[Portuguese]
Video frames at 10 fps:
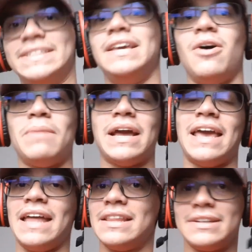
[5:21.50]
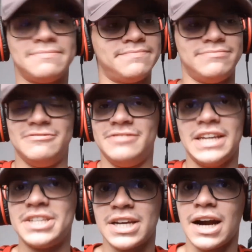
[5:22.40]
E é uma queda
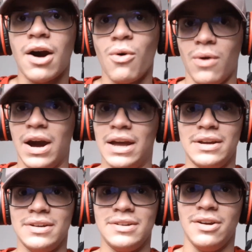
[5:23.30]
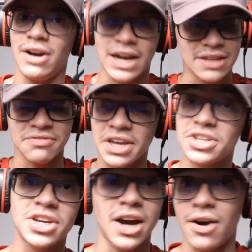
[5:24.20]
vertical, cara. Uma queda
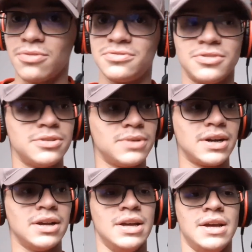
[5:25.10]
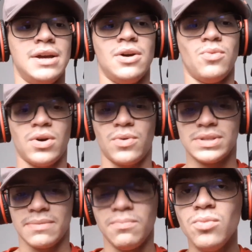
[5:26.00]
vertical. Foi uma, uma
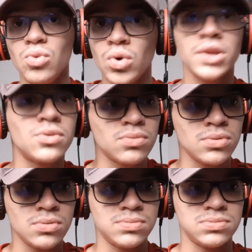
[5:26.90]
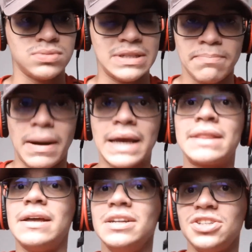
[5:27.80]
coisa muito
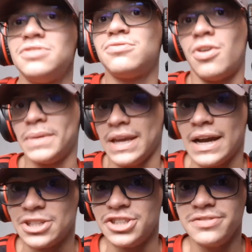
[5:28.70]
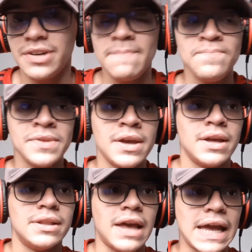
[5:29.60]
impactante de forma negativa,
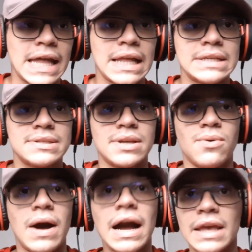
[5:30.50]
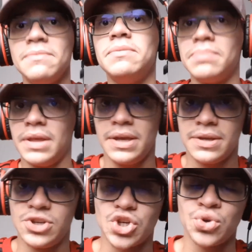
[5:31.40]
né? Em relação à
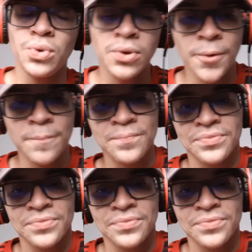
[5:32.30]
gameplay de julho.